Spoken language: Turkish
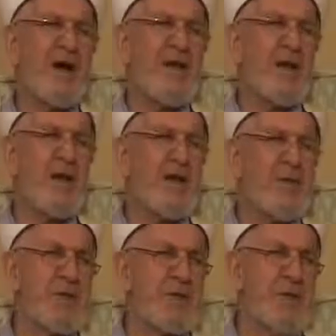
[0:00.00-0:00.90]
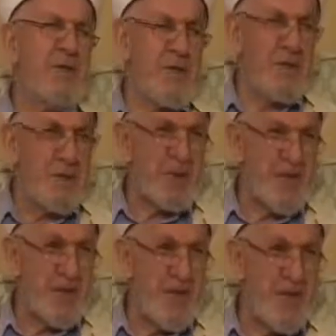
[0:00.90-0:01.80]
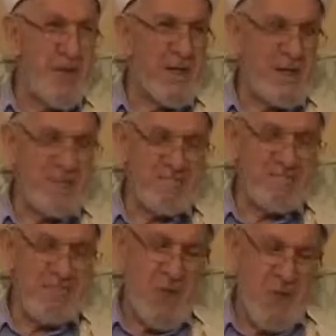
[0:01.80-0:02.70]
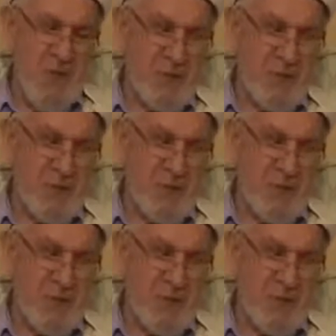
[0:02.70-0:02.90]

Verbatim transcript: Allah'ın emirlerini yapamasan da böyle